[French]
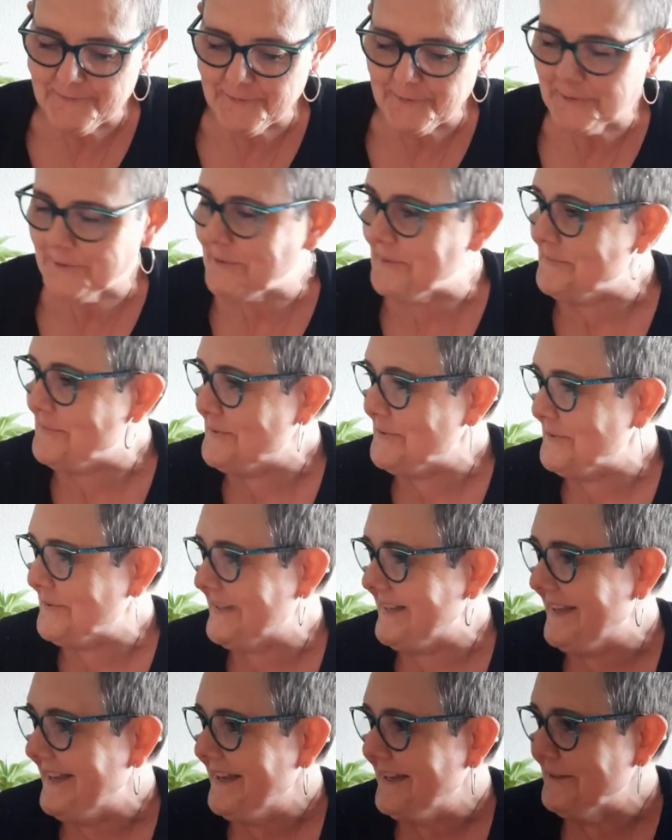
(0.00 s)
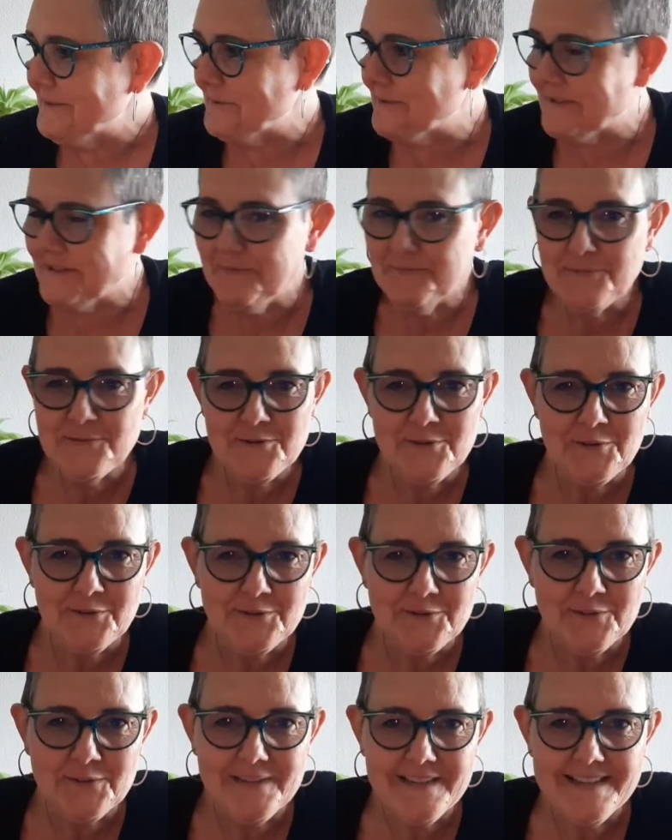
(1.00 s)
votre beauté. Donc si vous
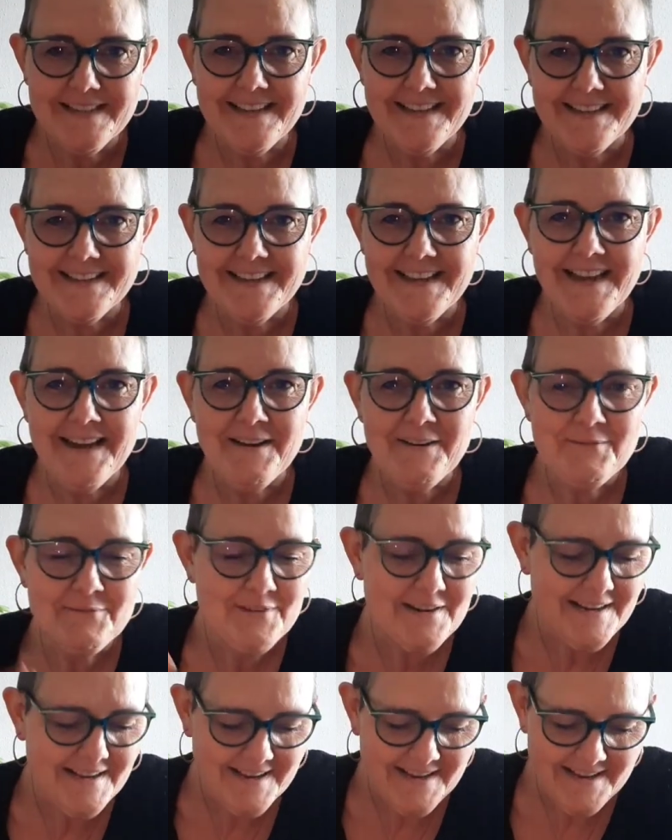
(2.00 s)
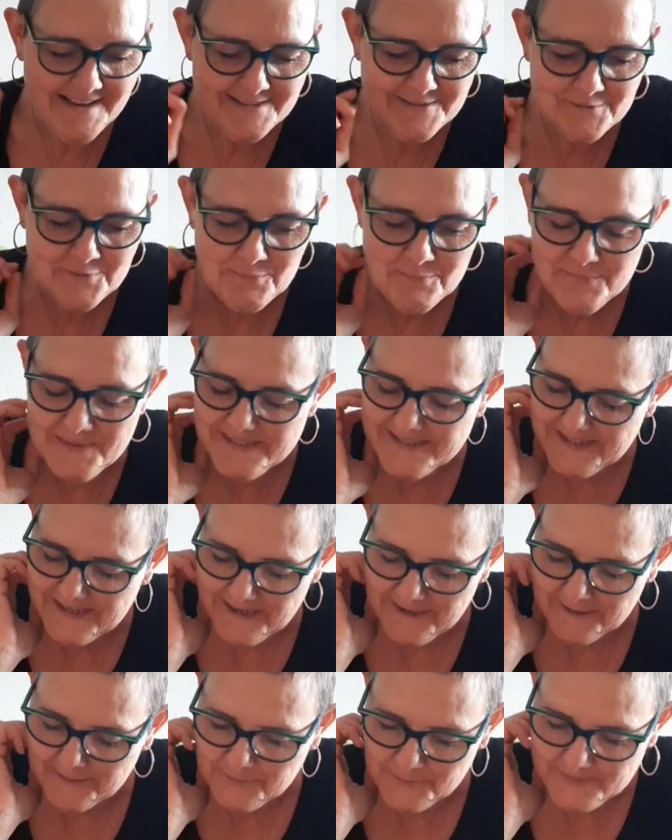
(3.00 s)
entendez quelqu'un, voilà, un son
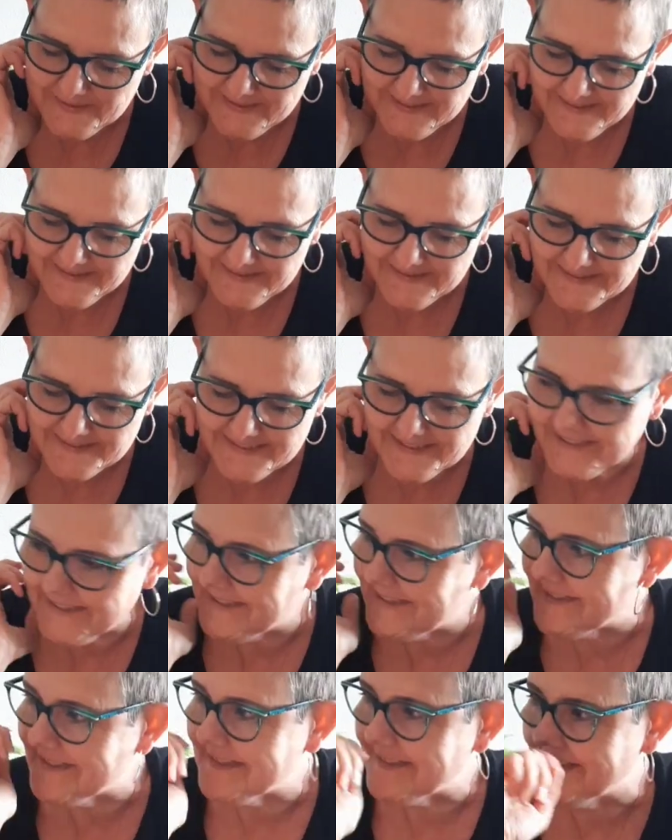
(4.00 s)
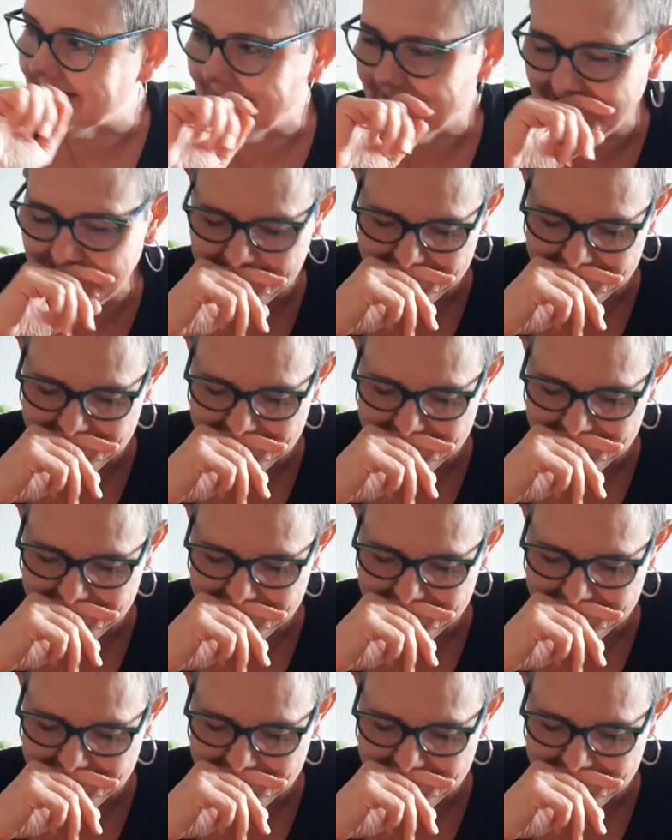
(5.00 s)
bizarre à côté, euh, c'est rien, c'est...